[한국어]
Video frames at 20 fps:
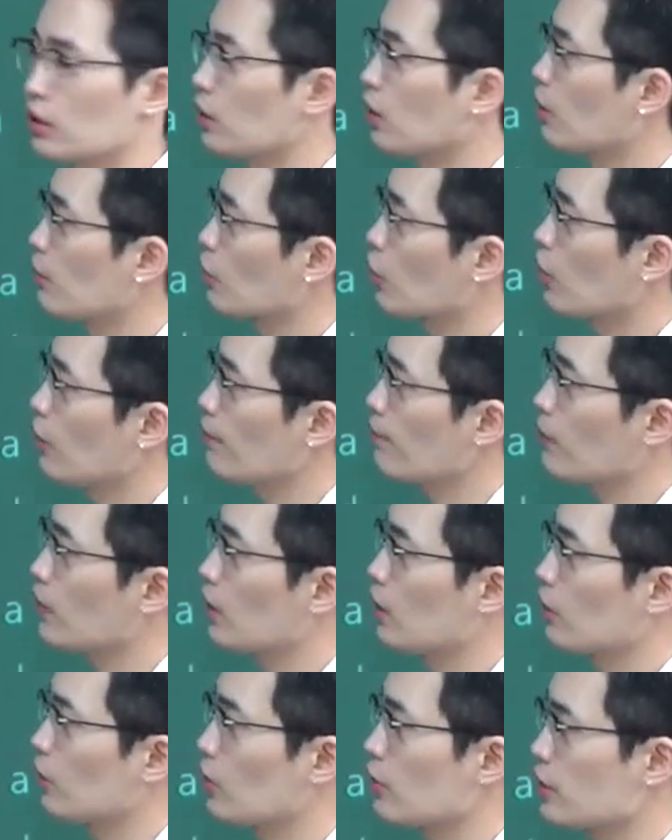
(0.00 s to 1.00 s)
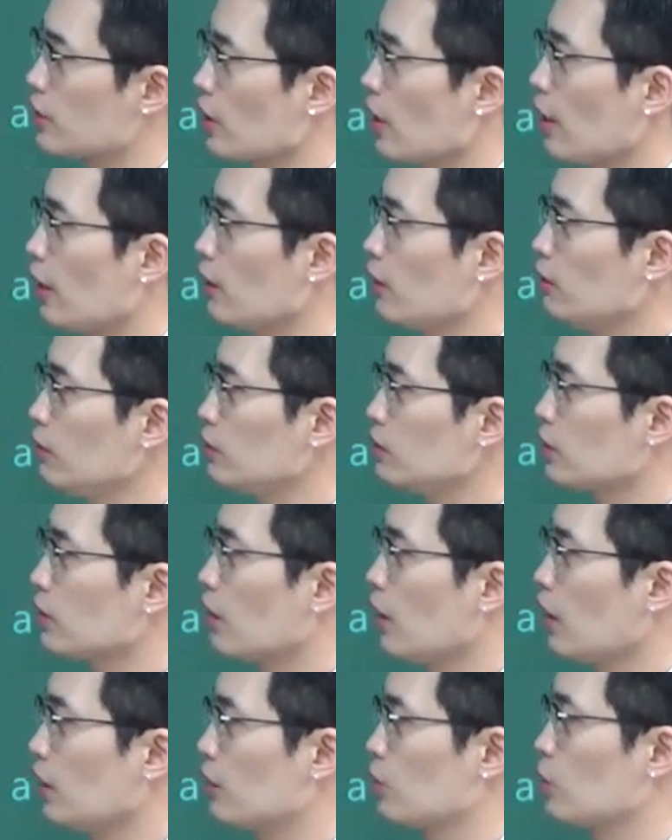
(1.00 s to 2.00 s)
다음 거 The child
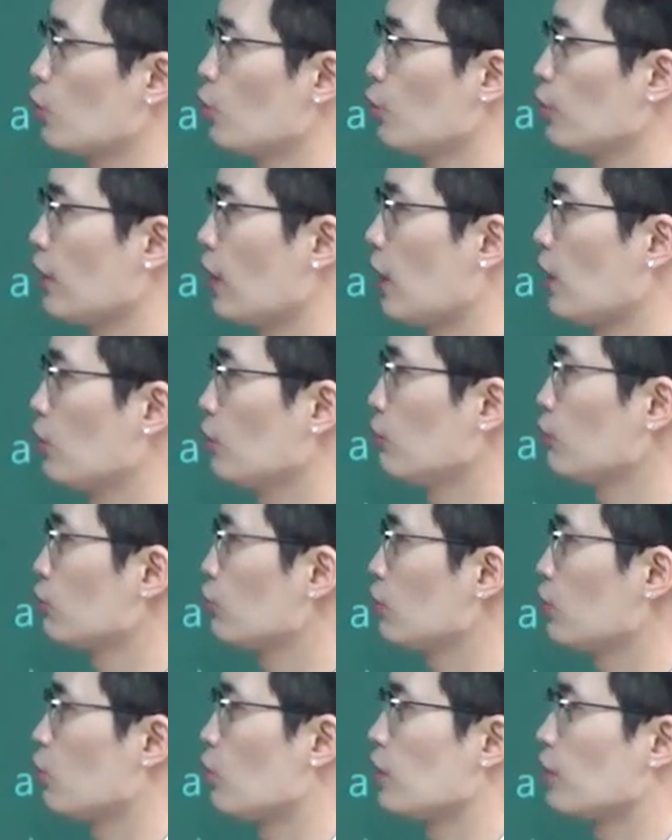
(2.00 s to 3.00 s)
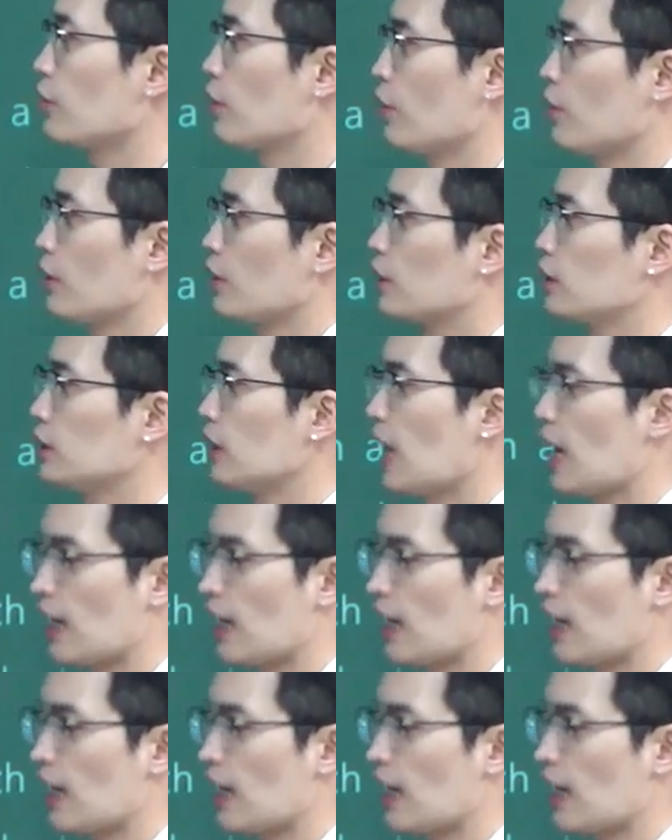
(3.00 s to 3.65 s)
had gone down to the water 그